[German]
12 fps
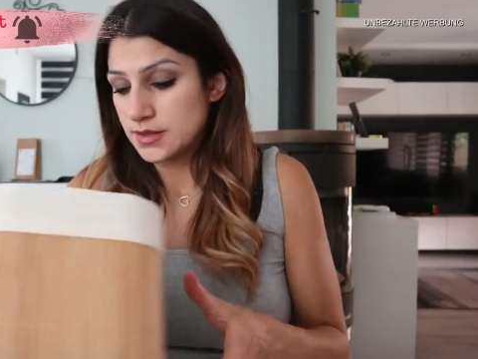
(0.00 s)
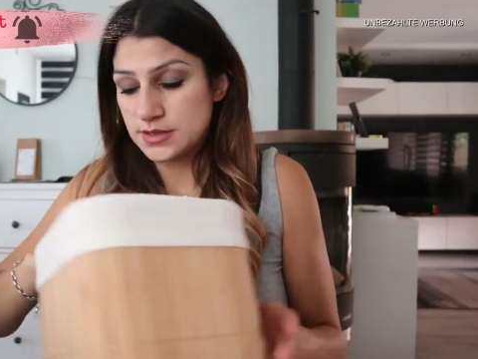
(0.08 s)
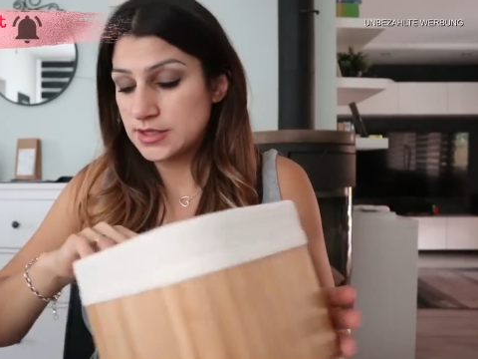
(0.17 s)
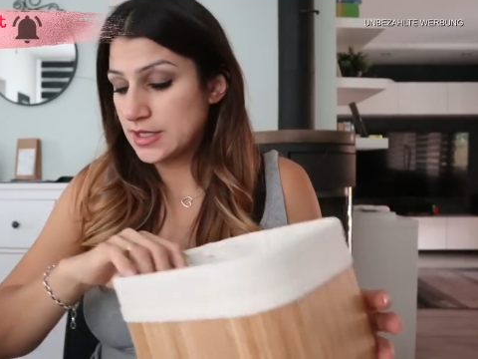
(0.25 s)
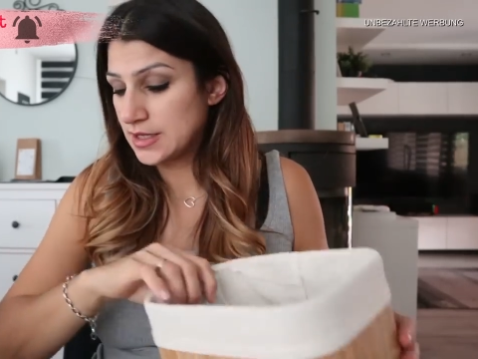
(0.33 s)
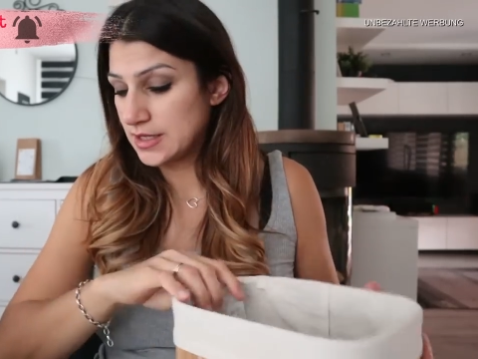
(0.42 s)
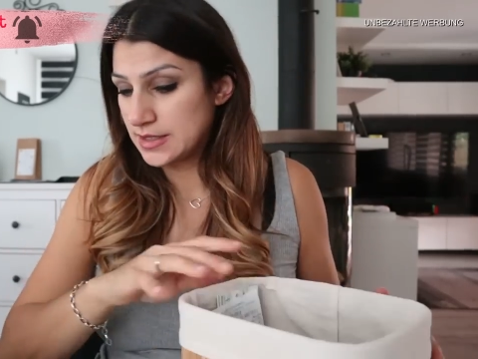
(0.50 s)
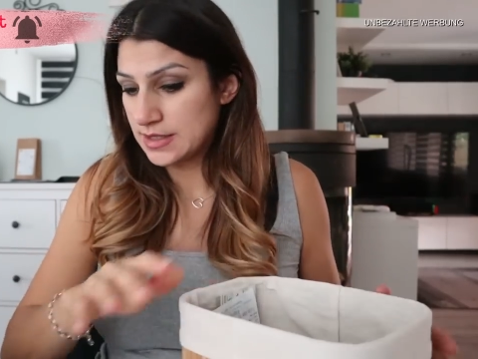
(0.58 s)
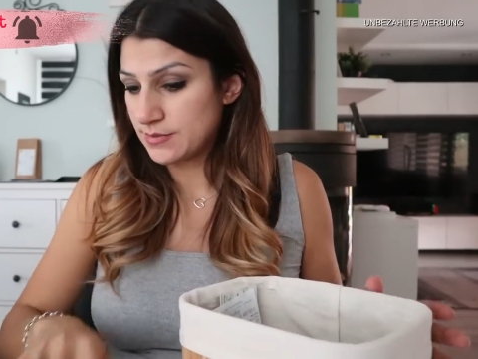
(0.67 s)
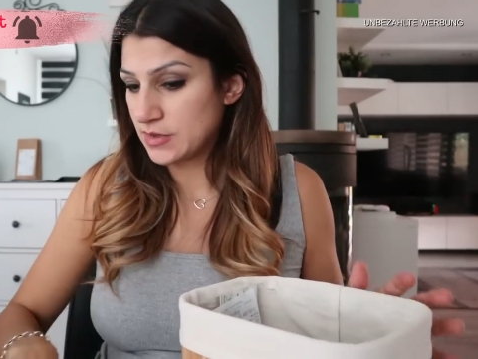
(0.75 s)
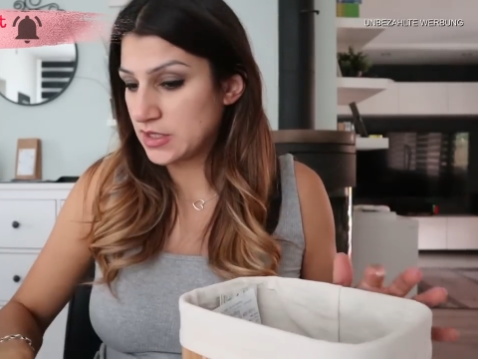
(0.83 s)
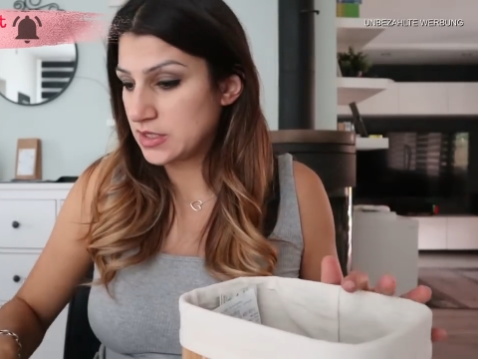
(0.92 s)
Dann
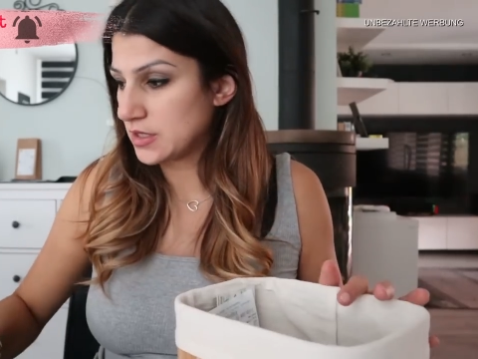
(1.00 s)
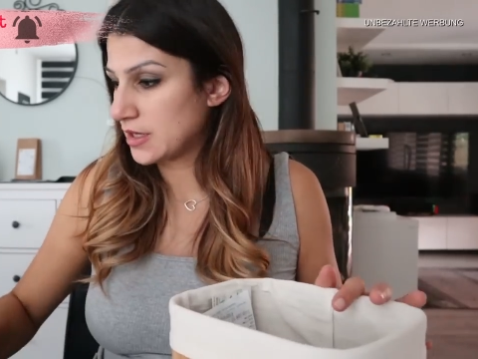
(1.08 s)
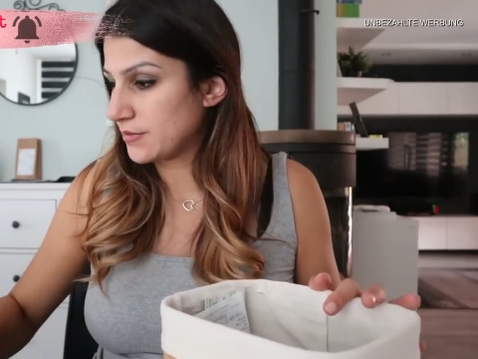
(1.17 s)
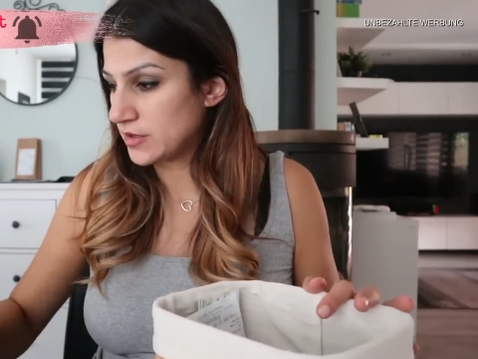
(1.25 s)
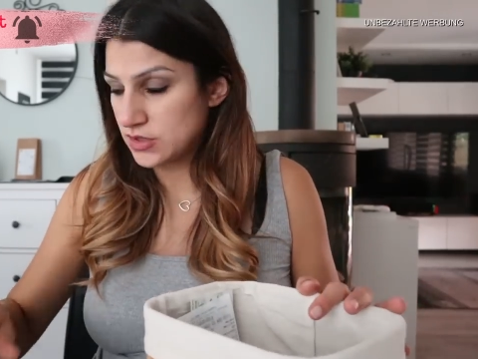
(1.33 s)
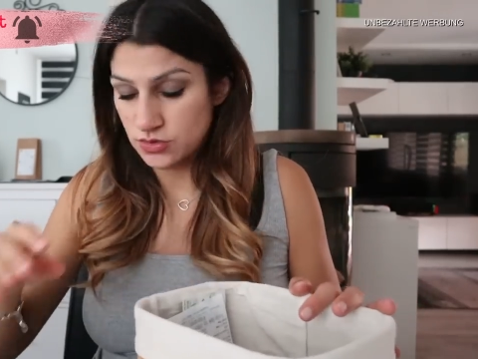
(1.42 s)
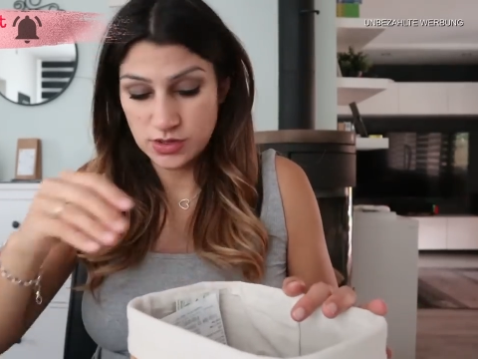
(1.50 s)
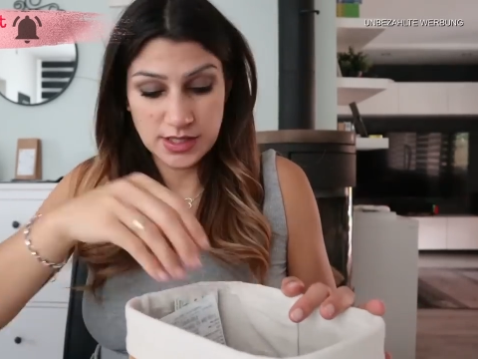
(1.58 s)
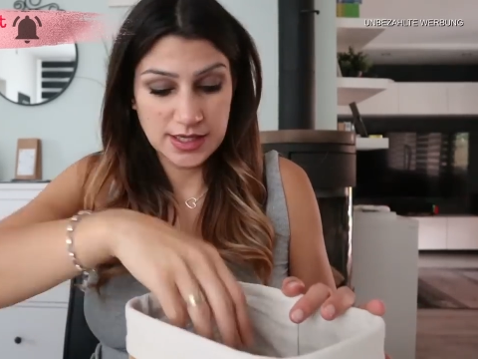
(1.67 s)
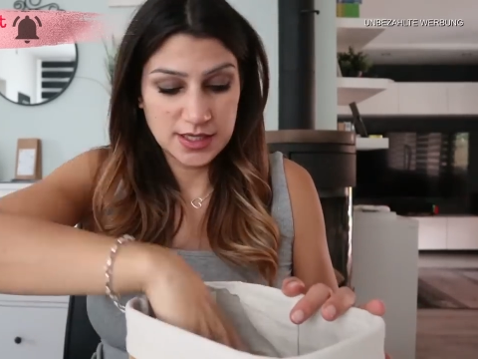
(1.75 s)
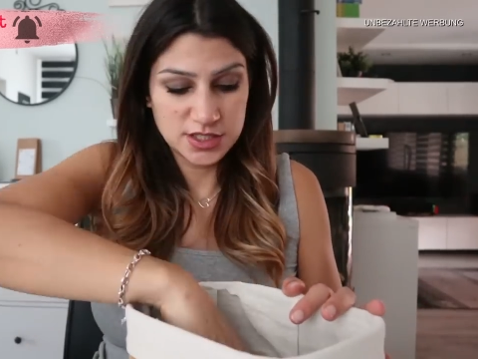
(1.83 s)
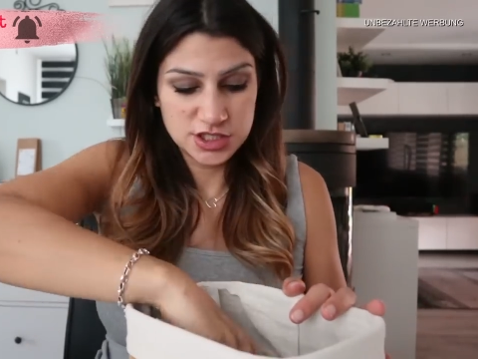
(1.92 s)
haben wir hier einmal noch
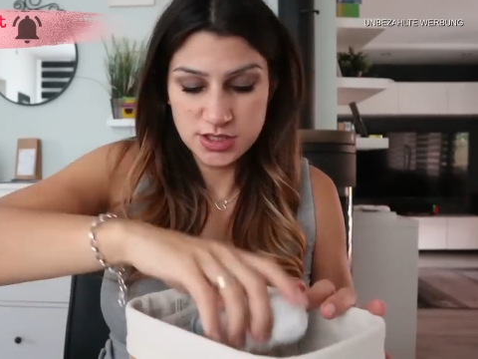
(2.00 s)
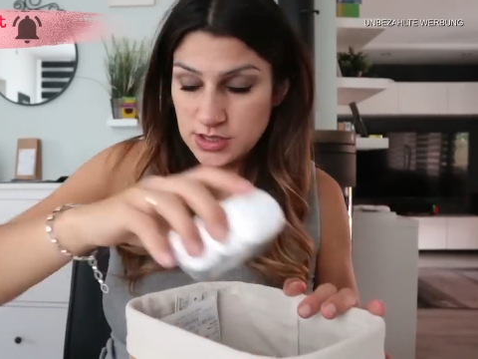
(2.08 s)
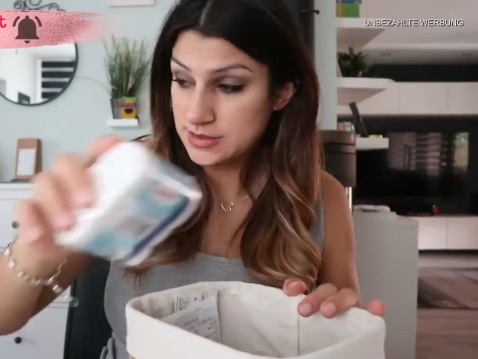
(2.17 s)
Action.